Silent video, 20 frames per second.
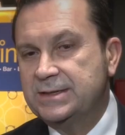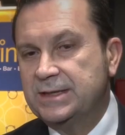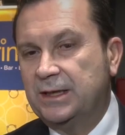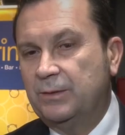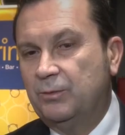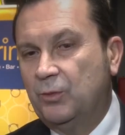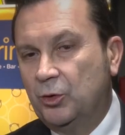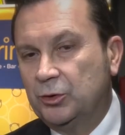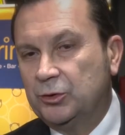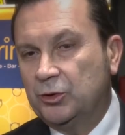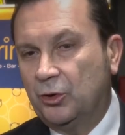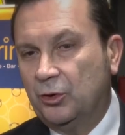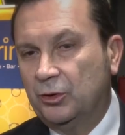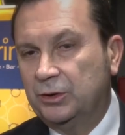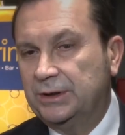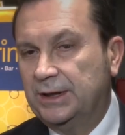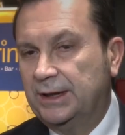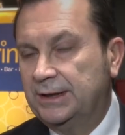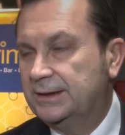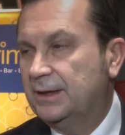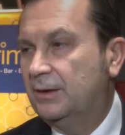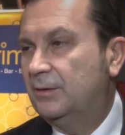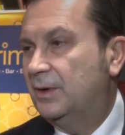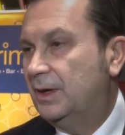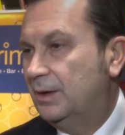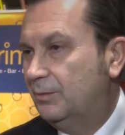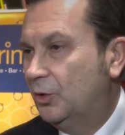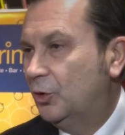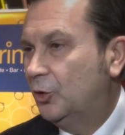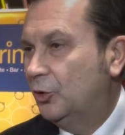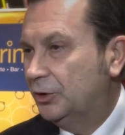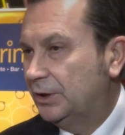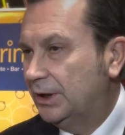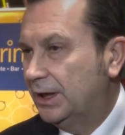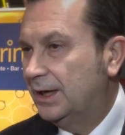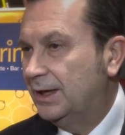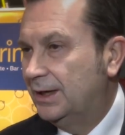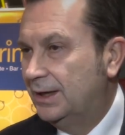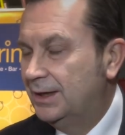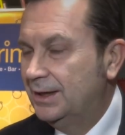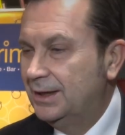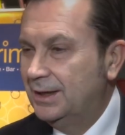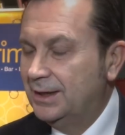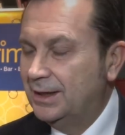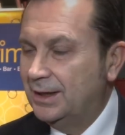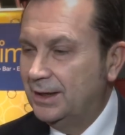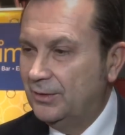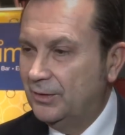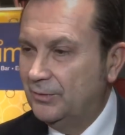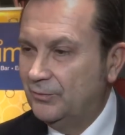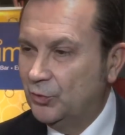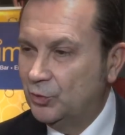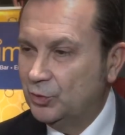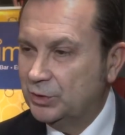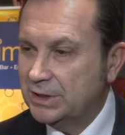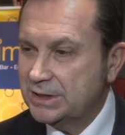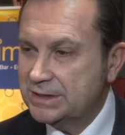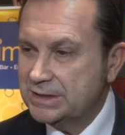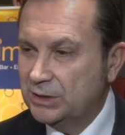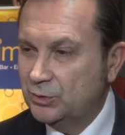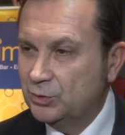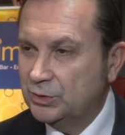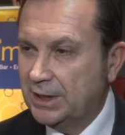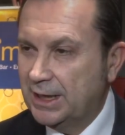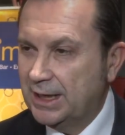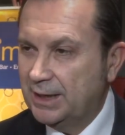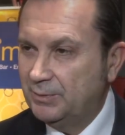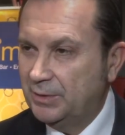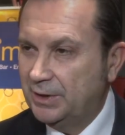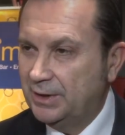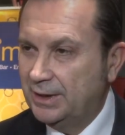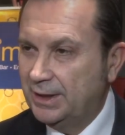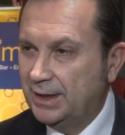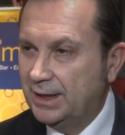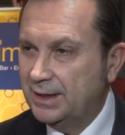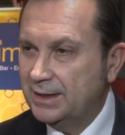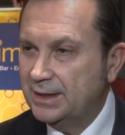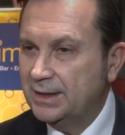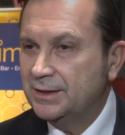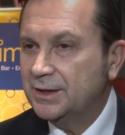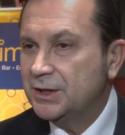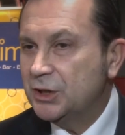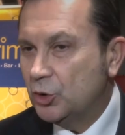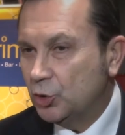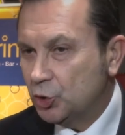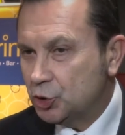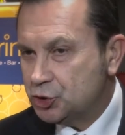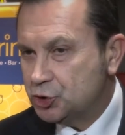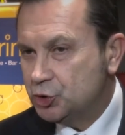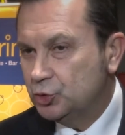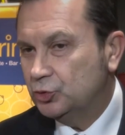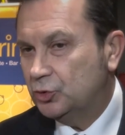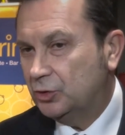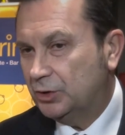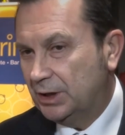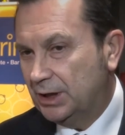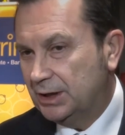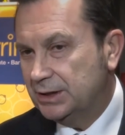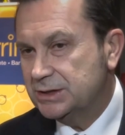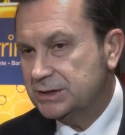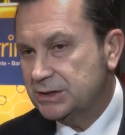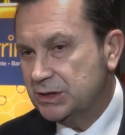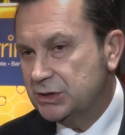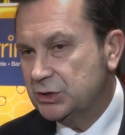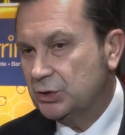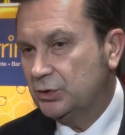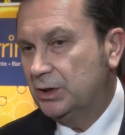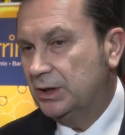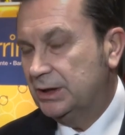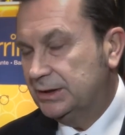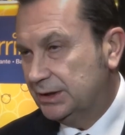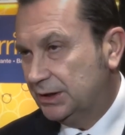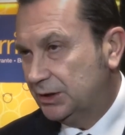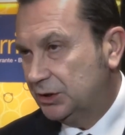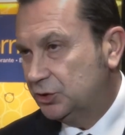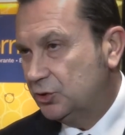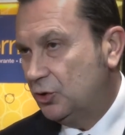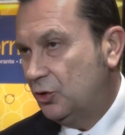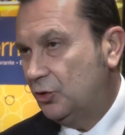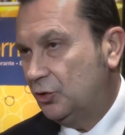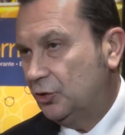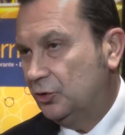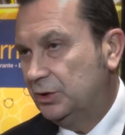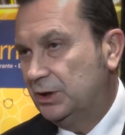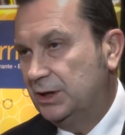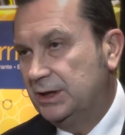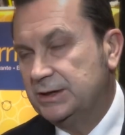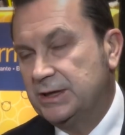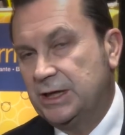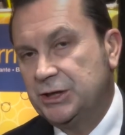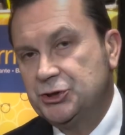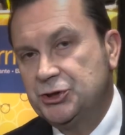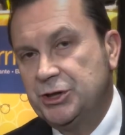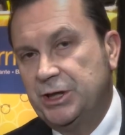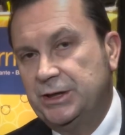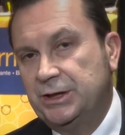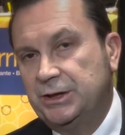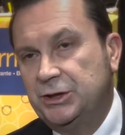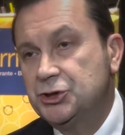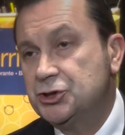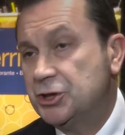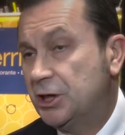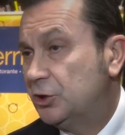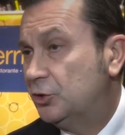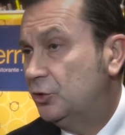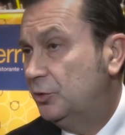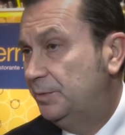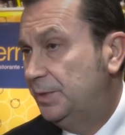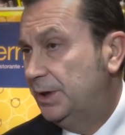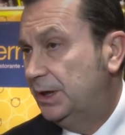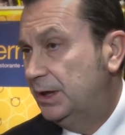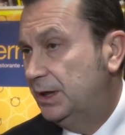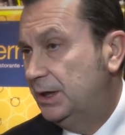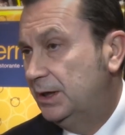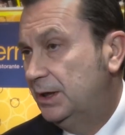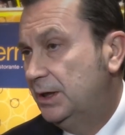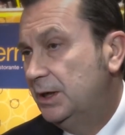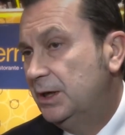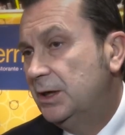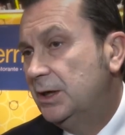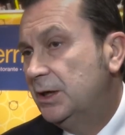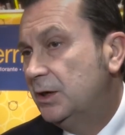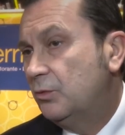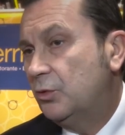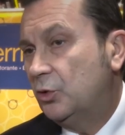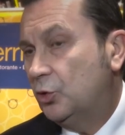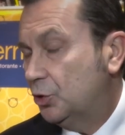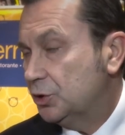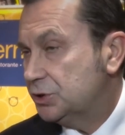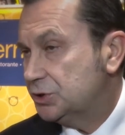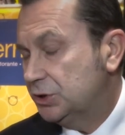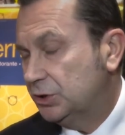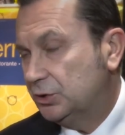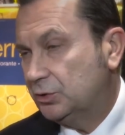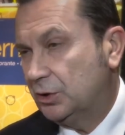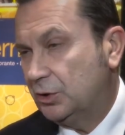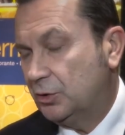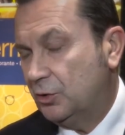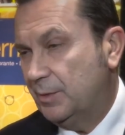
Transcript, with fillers: stata molto contenta a Bologna eh, è venuta a salutarmi e ha riconosciuto nella descrizione del territorio, delle tragedie di Chernobyl, quello che ho scritto nel